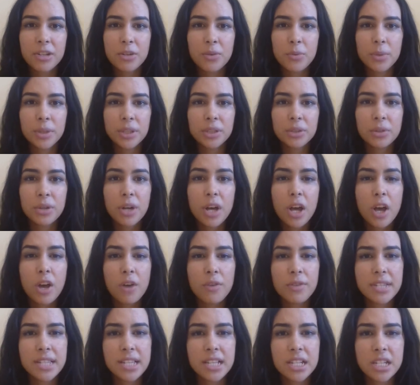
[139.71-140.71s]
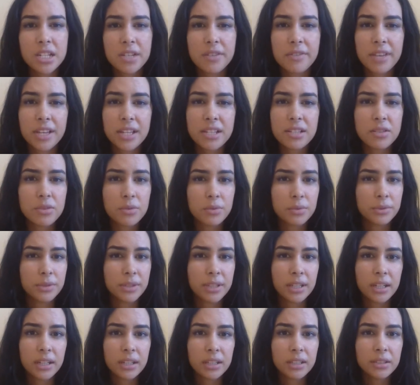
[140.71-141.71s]
enquanto você estiver
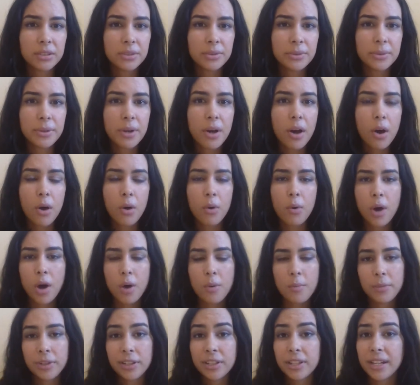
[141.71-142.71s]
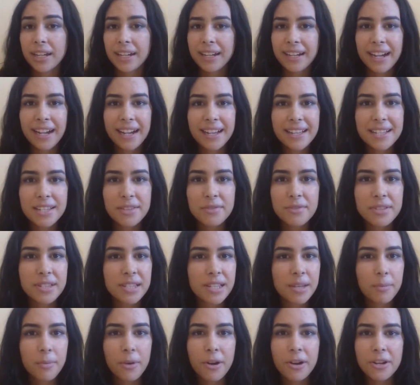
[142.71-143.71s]
estudando ou arrumando a casa,
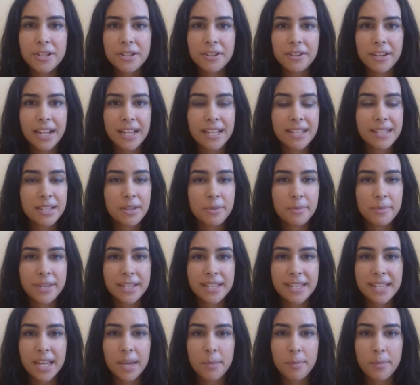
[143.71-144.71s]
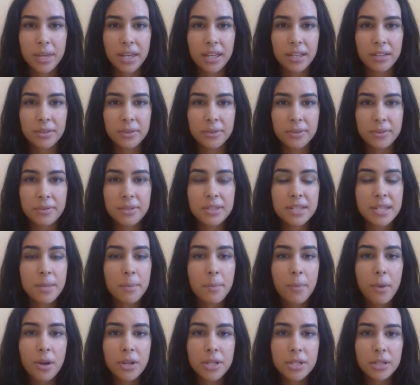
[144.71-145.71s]
você pode orar em seu pensamento, você
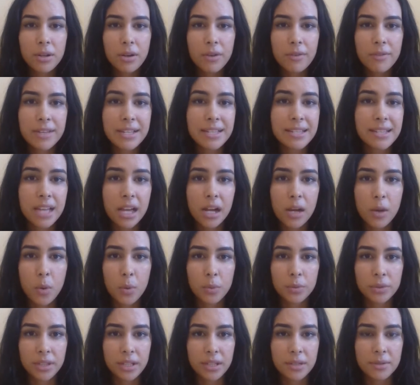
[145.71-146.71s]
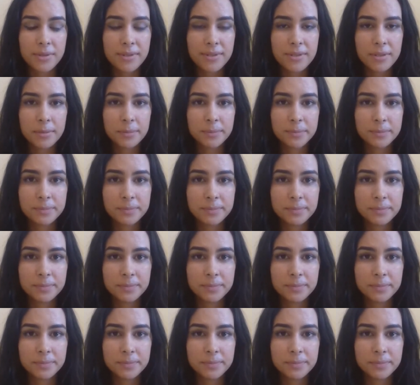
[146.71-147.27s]
pode conversar com Deus.